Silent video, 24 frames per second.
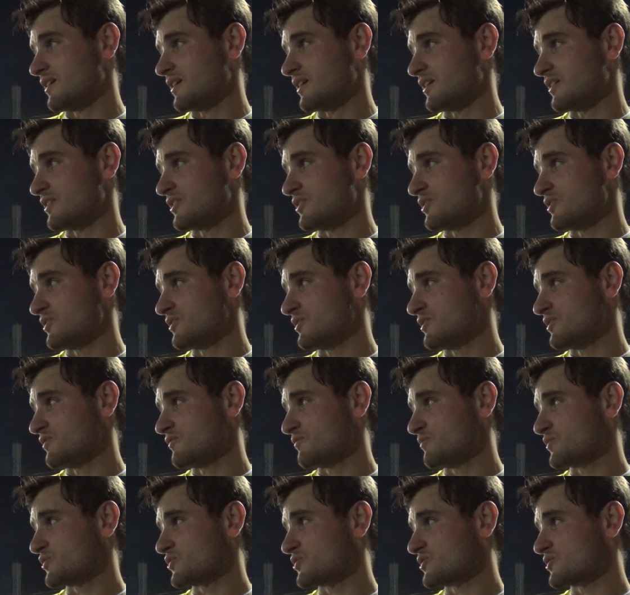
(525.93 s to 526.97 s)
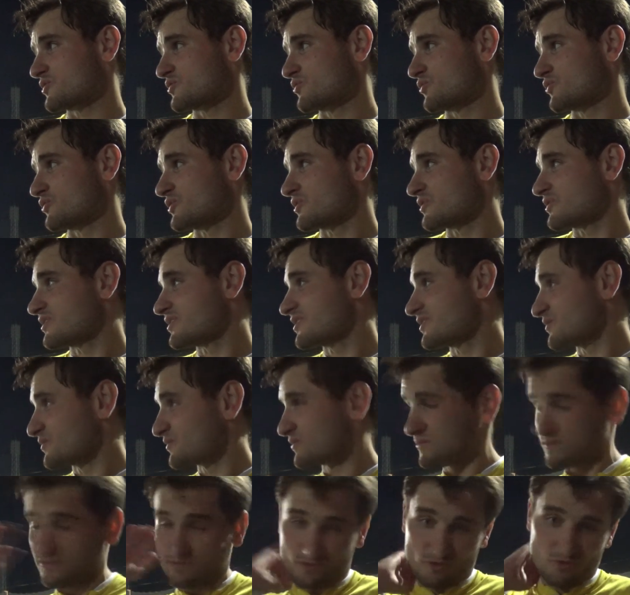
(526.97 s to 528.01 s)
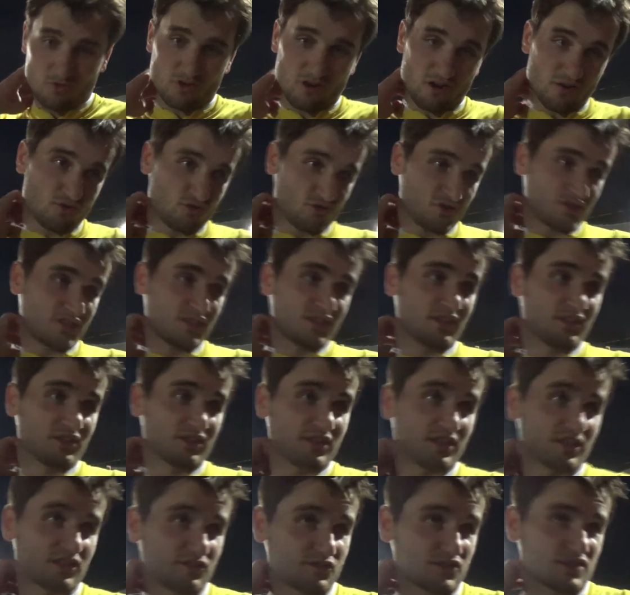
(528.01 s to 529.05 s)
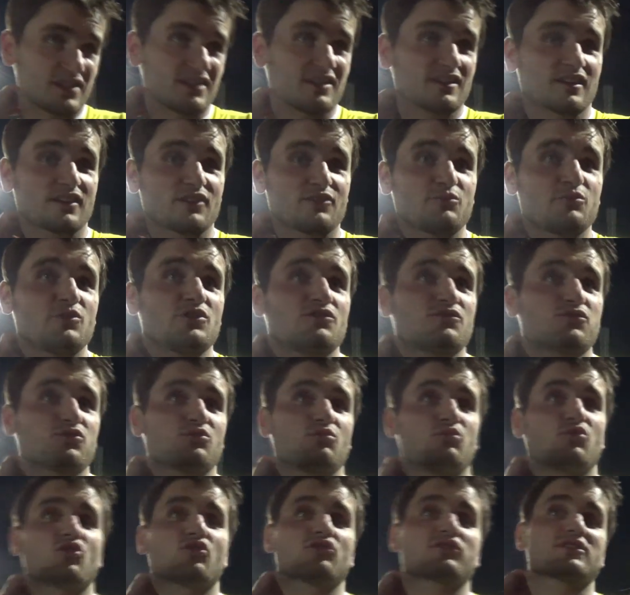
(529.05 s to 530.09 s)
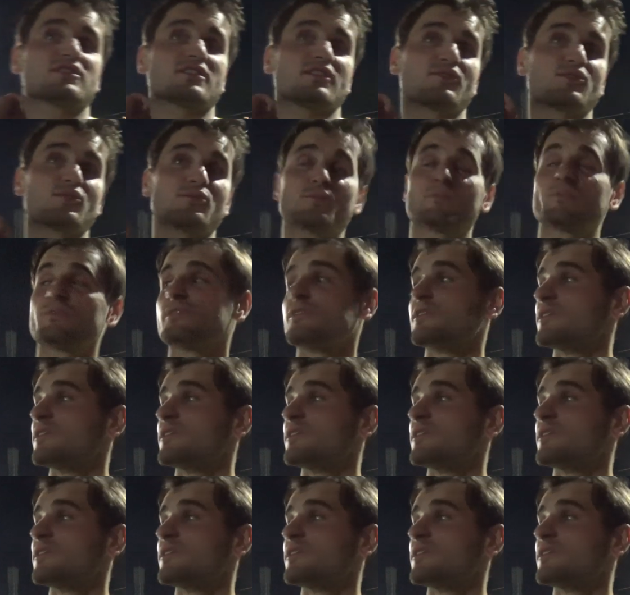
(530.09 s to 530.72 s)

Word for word: а не, не в межсезонье, где там ни у кого ни сил нет, все играют мини-футбол в основном.